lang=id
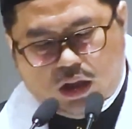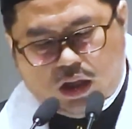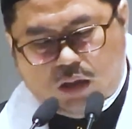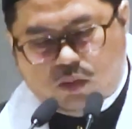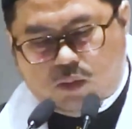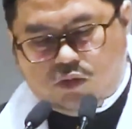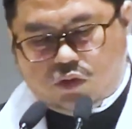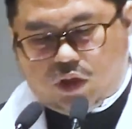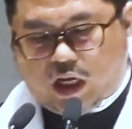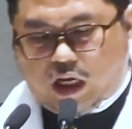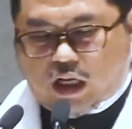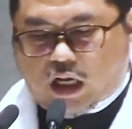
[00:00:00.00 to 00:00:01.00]
Imam
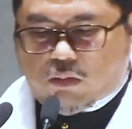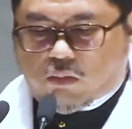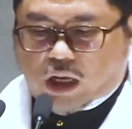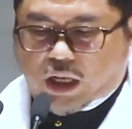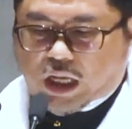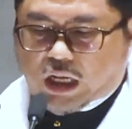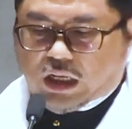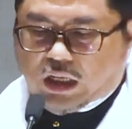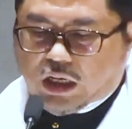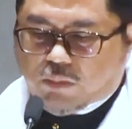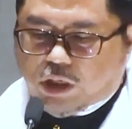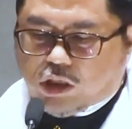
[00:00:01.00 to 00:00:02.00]
Junaid al-Baghdadi
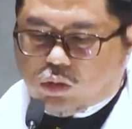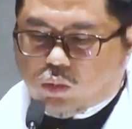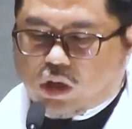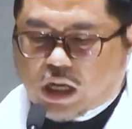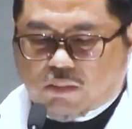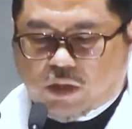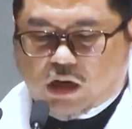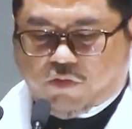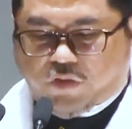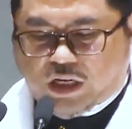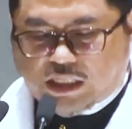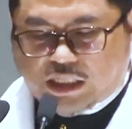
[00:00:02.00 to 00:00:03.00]
lebih suka
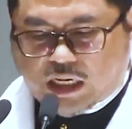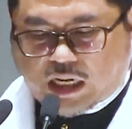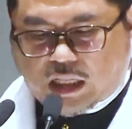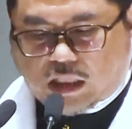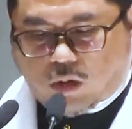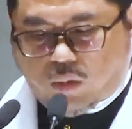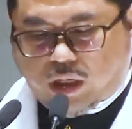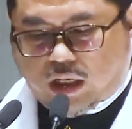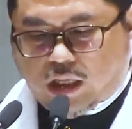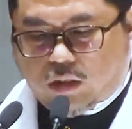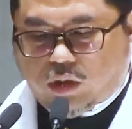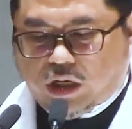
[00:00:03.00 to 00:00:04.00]
mendefinisikan tauhid
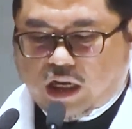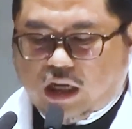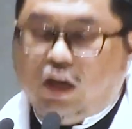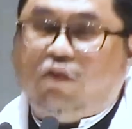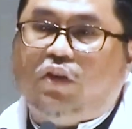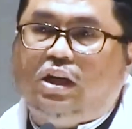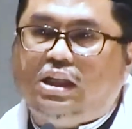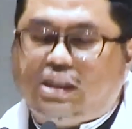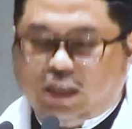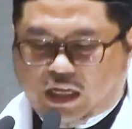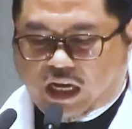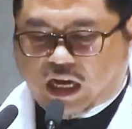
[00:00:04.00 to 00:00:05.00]
itu dengan
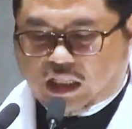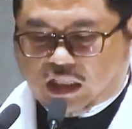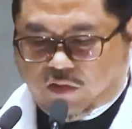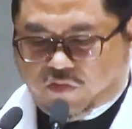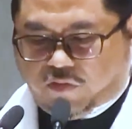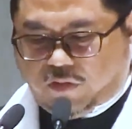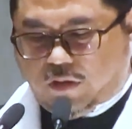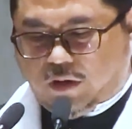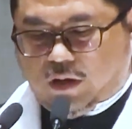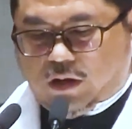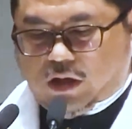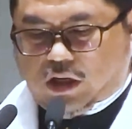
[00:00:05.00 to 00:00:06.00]
definisi negatif
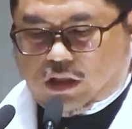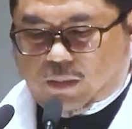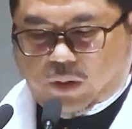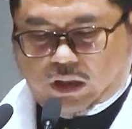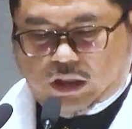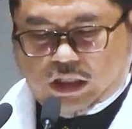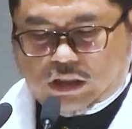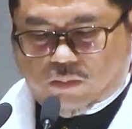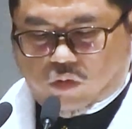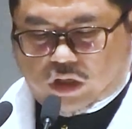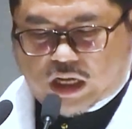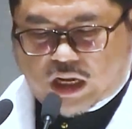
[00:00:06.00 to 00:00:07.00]
seperti
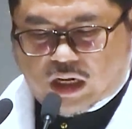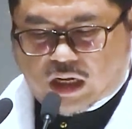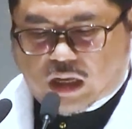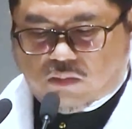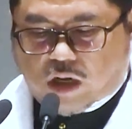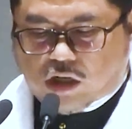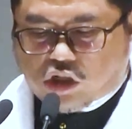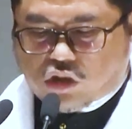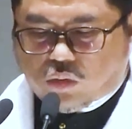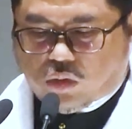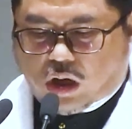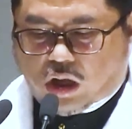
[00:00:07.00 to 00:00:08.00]
disebutkan dalam
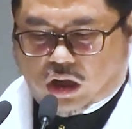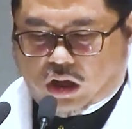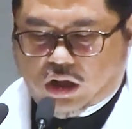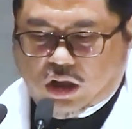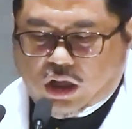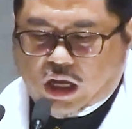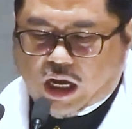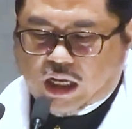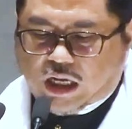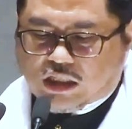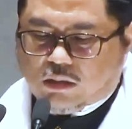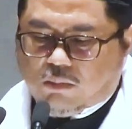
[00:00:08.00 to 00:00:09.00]
Asyura
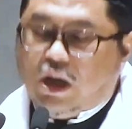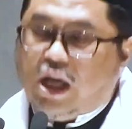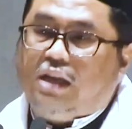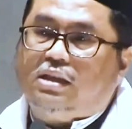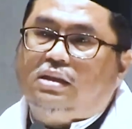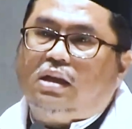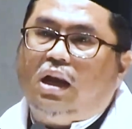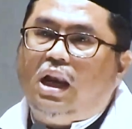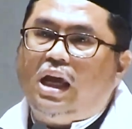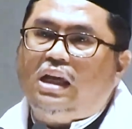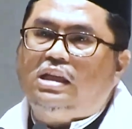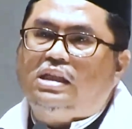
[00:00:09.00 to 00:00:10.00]
ayat 11,
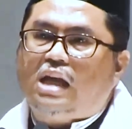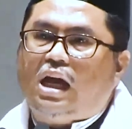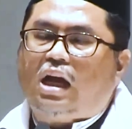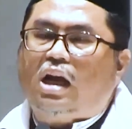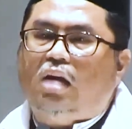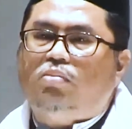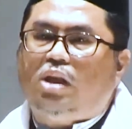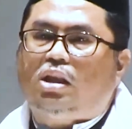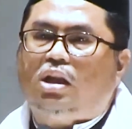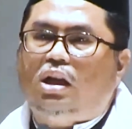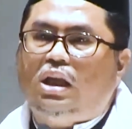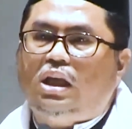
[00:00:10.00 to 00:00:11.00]
"Laisa
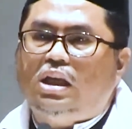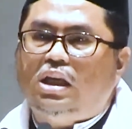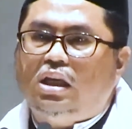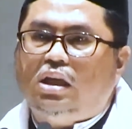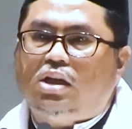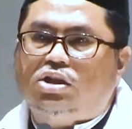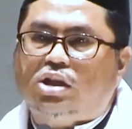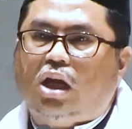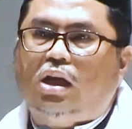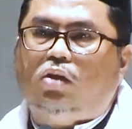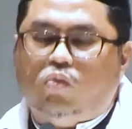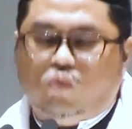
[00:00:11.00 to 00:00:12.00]
kamitslihi
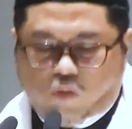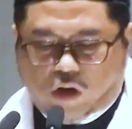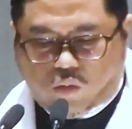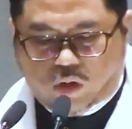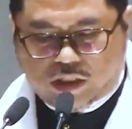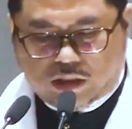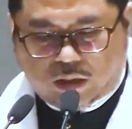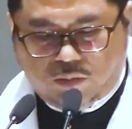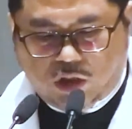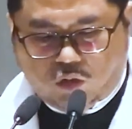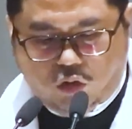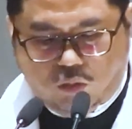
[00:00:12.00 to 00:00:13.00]
syai'un wa huwas
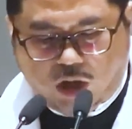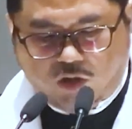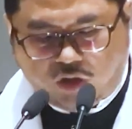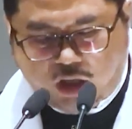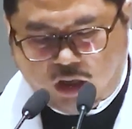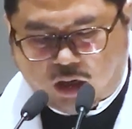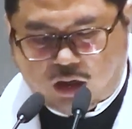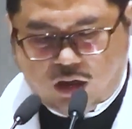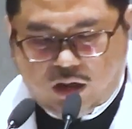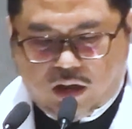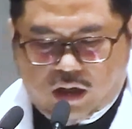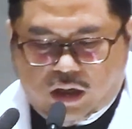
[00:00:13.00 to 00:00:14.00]
samiul basir."
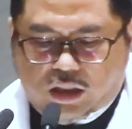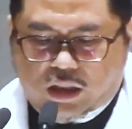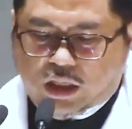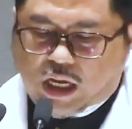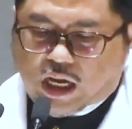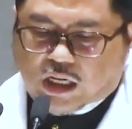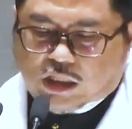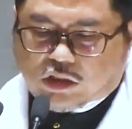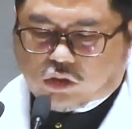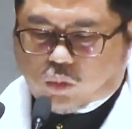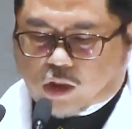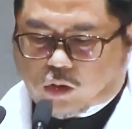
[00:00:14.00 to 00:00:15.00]
Tidak ada
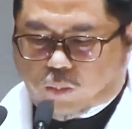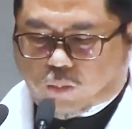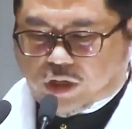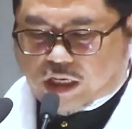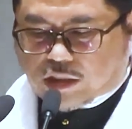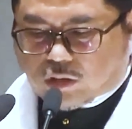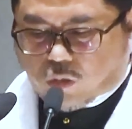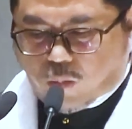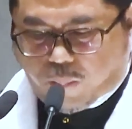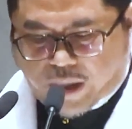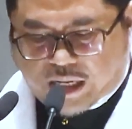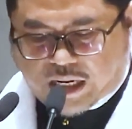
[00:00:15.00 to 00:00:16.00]
sesuatu pun yang
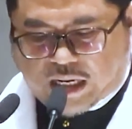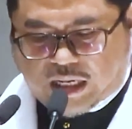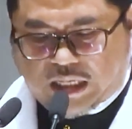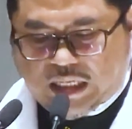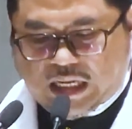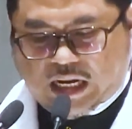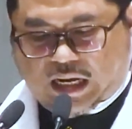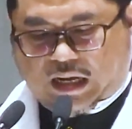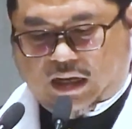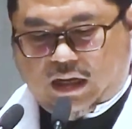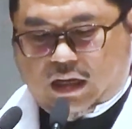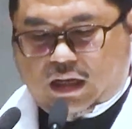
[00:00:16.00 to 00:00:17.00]
serupa dengan dia
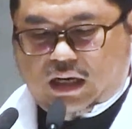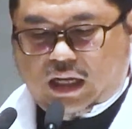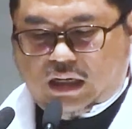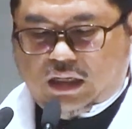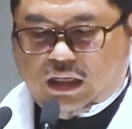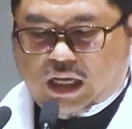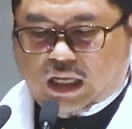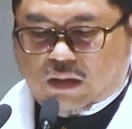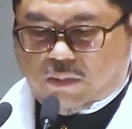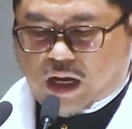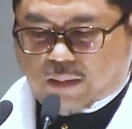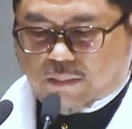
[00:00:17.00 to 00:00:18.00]
dan dia
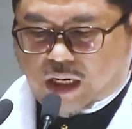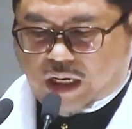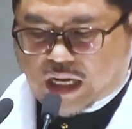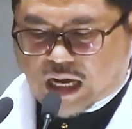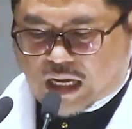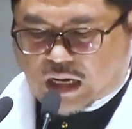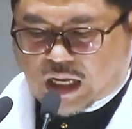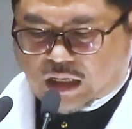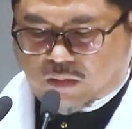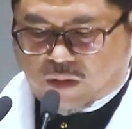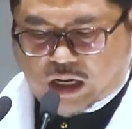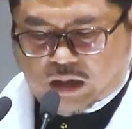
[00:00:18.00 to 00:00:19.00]
yang maha mendengar
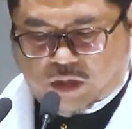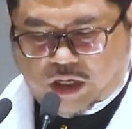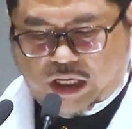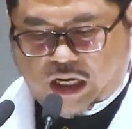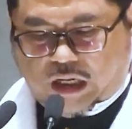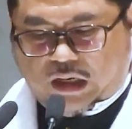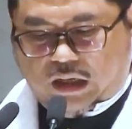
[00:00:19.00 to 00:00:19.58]
lagi maha melihat.